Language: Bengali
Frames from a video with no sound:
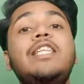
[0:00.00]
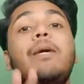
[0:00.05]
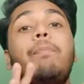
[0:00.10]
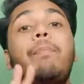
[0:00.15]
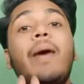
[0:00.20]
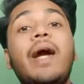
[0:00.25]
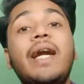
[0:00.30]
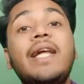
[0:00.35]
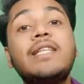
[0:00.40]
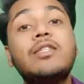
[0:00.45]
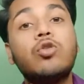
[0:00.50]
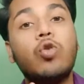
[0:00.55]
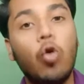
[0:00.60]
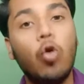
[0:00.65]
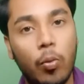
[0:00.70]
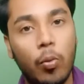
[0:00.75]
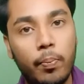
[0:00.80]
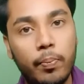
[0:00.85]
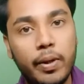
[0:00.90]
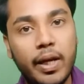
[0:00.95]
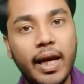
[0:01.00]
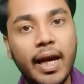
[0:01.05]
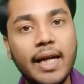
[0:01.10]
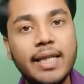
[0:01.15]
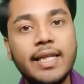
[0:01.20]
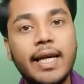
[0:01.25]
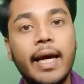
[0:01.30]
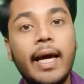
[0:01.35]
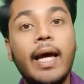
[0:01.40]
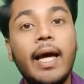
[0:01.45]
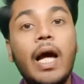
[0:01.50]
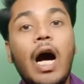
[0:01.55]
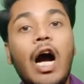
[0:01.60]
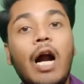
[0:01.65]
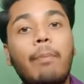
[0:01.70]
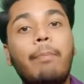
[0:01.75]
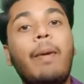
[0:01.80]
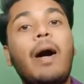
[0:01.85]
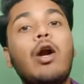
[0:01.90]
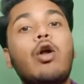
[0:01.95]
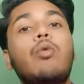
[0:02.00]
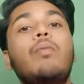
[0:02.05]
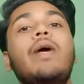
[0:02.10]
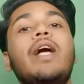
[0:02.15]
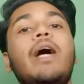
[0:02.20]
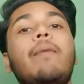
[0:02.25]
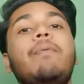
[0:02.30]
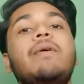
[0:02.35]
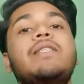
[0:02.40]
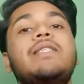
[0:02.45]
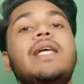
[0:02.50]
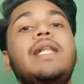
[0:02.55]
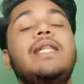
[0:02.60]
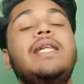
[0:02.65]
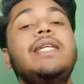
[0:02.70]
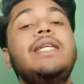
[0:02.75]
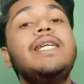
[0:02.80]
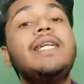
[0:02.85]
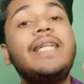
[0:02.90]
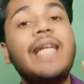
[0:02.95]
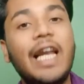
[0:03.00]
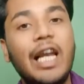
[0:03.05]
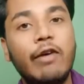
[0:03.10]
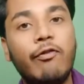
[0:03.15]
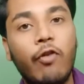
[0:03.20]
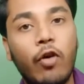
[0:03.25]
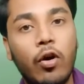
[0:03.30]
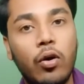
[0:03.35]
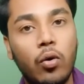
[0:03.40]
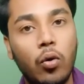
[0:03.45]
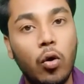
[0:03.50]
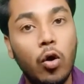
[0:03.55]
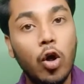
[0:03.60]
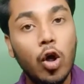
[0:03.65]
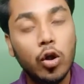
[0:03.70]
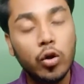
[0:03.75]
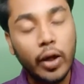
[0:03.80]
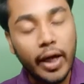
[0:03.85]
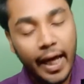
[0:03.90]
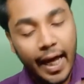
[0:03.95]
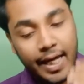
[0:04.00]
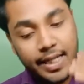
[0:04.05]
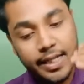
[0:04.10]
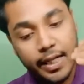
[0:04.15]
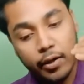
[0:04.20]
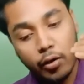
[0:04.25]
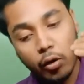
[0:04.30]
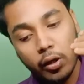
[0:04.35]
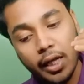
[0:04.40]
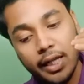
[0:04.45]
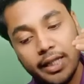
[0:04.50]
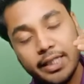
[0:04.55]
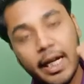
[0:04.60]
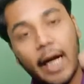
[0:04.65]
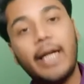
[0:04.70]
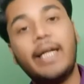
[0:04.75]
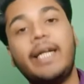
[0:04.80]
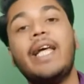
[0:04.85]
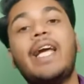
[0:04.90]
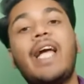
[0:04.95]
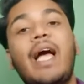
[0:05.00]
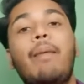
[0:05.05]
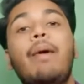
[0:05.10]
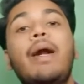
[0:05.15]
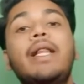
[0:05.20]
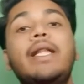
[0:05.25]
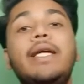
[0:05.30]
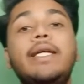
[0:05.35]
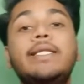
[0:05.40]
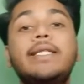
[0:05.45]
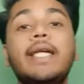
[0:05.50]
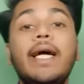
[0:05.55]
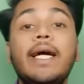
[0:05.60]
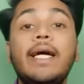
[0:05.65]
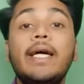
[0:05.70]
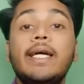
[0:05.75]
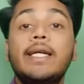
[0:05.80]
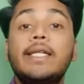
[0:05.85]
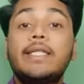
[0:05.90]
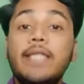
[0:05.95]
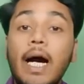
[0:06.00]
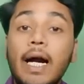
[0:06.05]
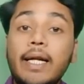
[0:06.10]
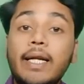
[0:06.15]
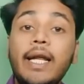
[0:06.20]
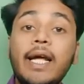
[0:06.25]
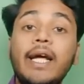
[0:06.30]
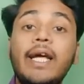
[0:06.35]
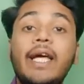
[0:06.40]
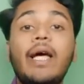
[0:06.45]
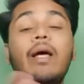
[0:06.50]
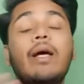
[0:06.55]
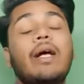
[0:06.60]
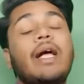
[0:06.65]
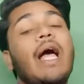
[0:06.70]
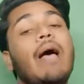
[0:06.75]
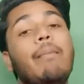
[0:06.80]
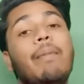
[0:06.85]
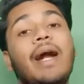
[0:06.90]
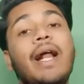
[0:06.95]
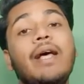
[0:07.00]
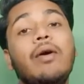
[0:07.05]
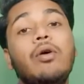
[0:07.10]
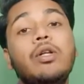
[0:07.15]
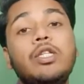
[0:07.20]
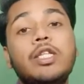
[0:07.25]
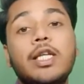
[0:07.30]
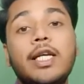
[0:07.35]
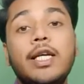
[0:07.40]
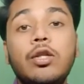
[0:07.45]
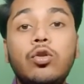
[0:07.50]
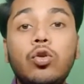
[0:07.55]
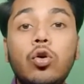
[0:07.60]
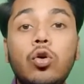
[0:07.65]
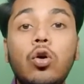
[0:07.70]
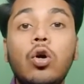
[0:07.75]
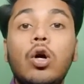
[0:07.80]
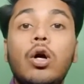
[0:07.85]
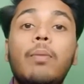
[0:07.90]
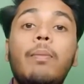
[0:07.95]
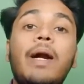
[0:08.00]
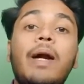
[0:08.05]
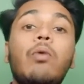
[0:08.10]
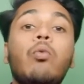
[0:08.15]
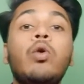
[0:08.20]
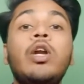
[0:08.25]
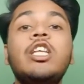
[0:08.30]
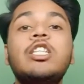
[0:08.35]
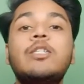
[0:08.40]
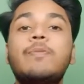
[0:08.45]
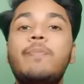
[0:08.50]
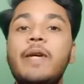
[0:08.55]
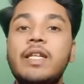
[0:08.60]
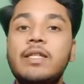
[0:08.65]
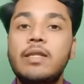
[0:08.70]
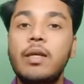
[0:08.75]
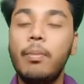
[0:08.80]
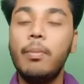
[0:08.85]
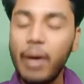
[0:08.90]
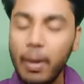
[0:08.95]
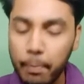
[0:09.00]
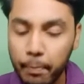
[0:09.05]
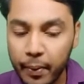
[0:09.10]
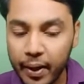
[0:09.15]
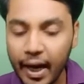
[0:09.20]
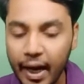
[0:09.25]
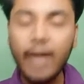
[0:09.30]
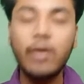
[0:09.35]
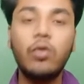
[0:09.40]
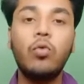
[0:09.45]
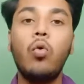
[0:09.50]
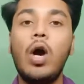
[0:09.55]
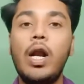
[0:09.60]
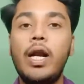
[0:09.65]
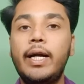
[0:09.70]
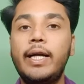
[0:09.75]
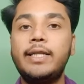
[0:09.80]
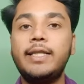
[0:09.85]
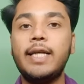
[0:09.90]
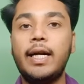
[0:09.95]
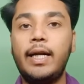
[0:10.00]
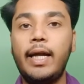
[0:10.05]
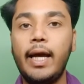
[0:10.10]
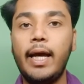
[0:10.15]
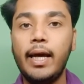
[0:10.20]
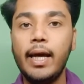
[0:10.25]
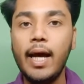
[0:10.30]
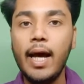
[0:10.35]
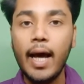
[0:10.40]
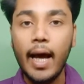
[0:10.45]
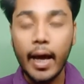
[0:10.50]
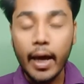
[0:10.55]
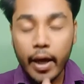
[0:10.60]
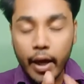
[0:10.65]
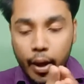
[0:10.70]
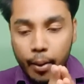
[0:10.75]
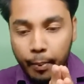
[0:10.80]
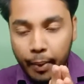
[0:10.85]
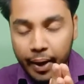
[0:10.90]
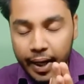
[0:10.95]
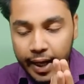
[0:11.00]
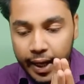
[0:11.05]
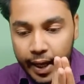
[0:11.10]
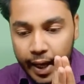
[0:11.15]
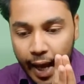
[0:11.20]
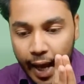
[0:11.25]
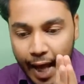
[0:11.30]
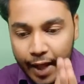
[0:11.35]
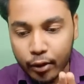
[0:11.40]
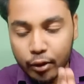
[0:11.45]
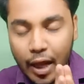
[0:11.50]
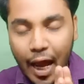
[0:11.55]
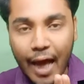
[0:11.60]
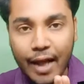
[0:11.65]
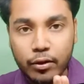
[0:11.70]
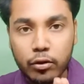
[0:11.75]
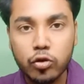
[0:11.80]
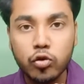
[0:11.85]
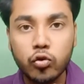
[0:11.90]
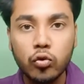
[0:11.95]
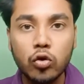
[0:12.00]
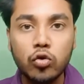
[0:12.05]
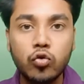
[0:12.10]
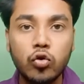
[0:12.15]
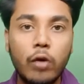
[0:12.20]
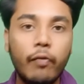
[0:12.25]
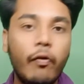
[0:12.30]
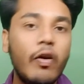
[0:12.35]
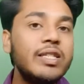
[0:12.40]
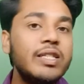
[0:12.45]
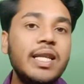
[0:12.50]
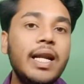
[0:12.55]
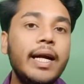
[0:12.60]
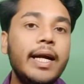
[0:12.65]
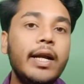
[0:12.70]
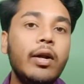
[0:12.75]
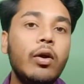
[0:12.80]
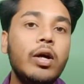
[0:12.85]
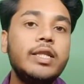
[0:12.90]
দিয়েছে পেরিস্কোপ ঠিক আছে আর বারো মেগাপিক্সেল দিয়েছে টেলিফটো তো এই যে টোটাল চারটে ক্যামেরা দিয়েছে চারটে ক্যামেরাই হচ্ছে কিন্তু মানে উনিশ বিশ মানে বিরাট কোয়ালিটি চারটেই হ্যাঁ মানে এত সুন্দর সুন্দর ফেসিলিটি